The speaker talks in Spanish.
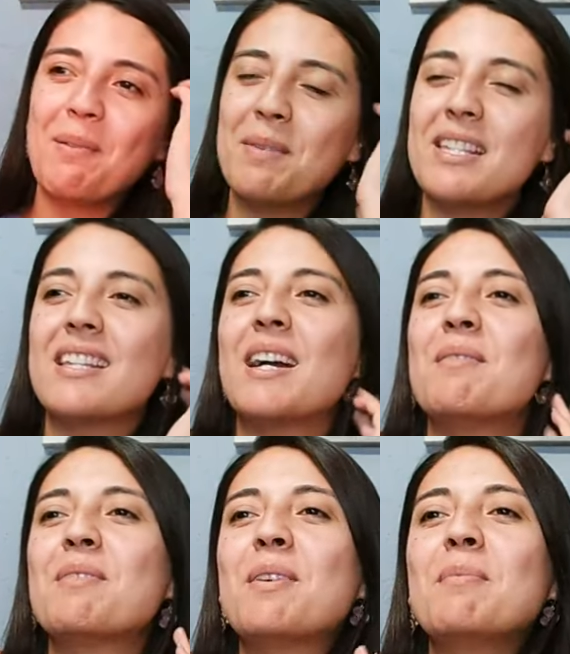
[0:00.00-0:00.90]
a mi, a
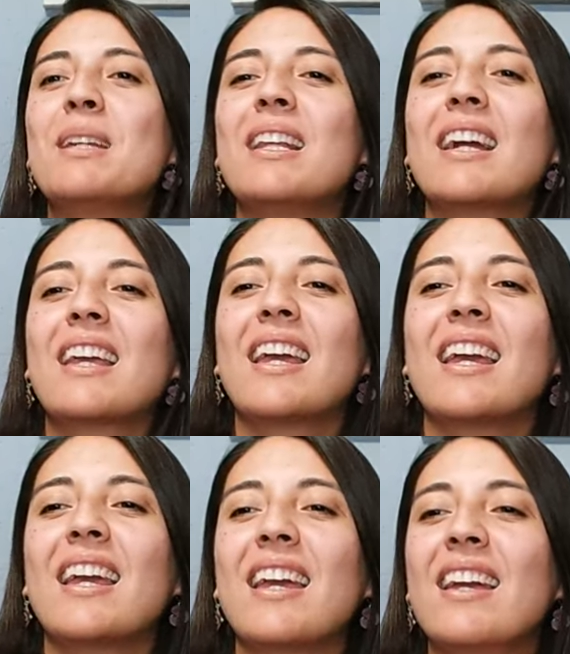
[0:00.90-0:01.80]
mi familia
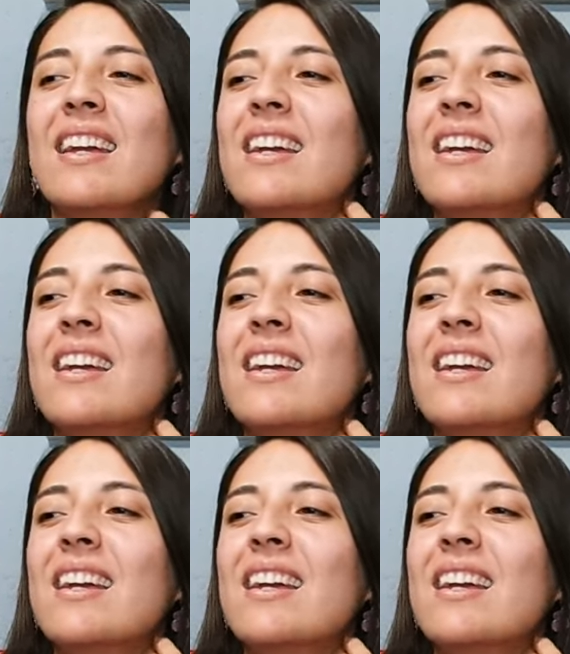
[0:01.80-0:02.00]
que,